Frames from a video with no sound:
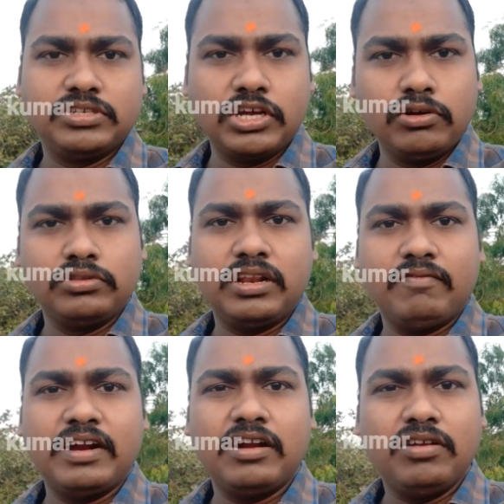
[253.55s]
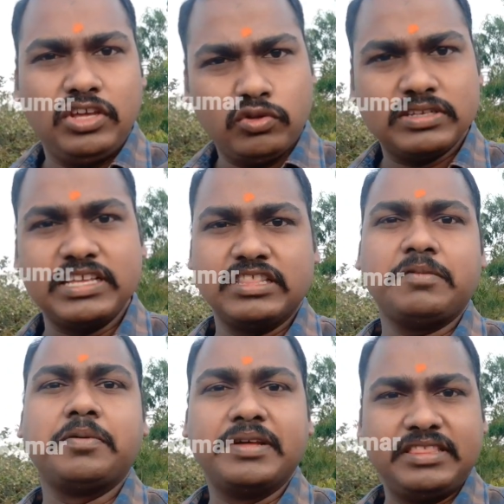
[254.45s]
జరుగుతున్న వాటిలో ఇది ఒక
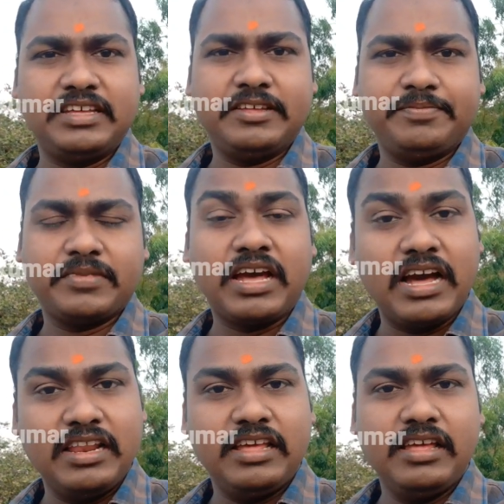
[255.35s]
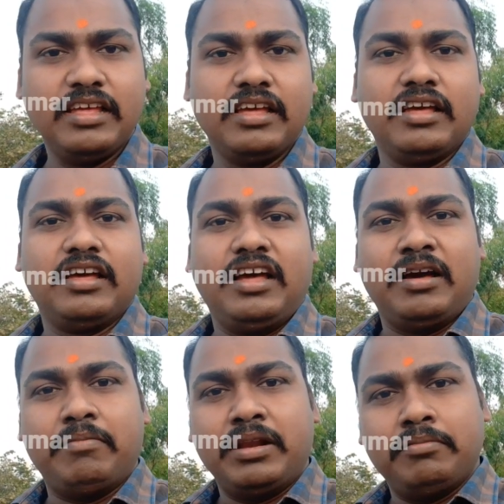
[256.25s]
సందర్భం అంతే కానీ
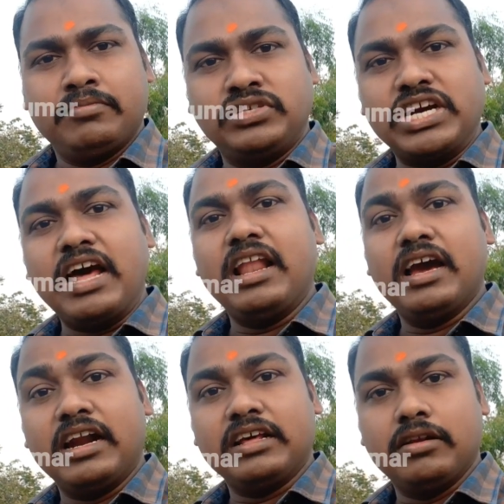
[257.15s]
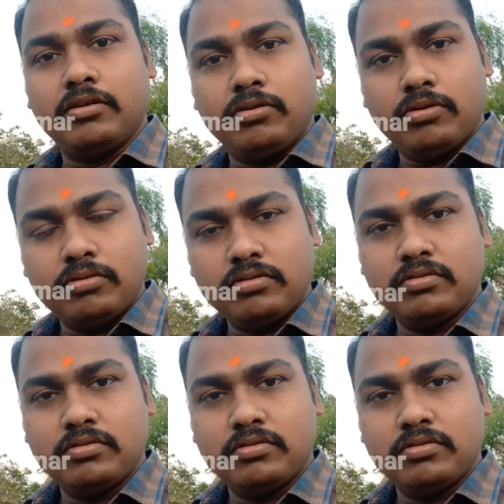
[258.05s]
మనం చాలా ఘటనల్లో